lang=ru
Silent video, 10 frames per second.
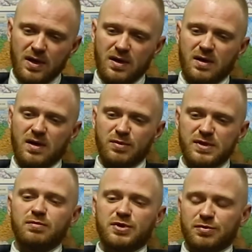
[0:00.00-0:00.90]
А,
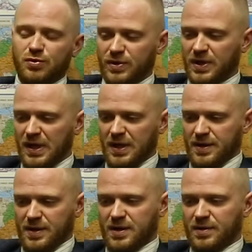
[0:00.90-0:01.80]
объясню почему.
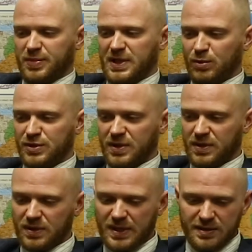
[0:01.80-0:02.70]
А, потому
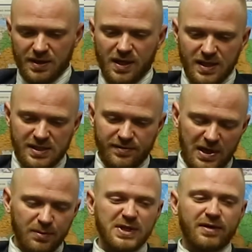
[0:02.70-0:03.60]
что данный кассовый
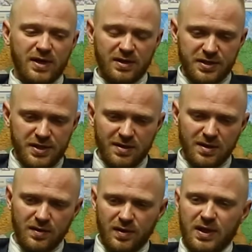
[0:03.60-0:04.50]
либо товарный чек,
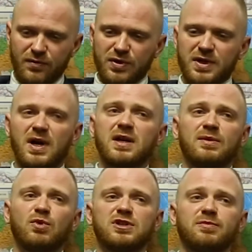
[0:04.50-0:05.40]
его никак не
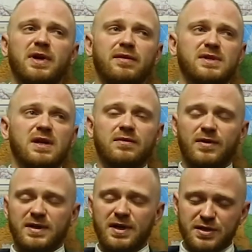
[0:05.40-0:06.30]
можно привязать к
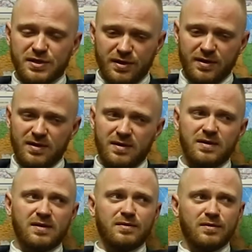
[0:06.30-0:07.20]
фактически
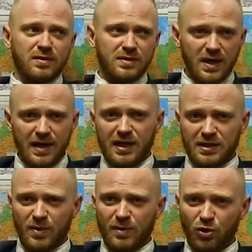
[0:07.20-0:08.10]
э,
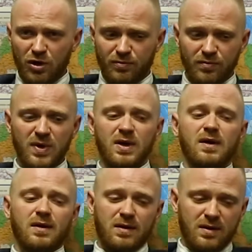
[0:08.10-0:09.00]
наклеенным обоям,
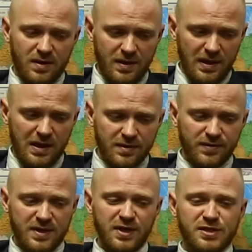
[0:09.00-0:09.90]
Э, или к
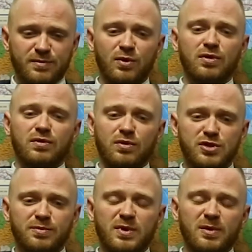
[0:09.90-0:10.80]
фактическому
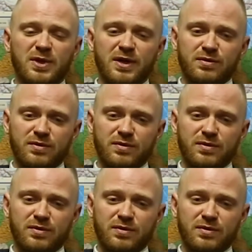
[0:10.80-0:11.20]
ложному ламинату.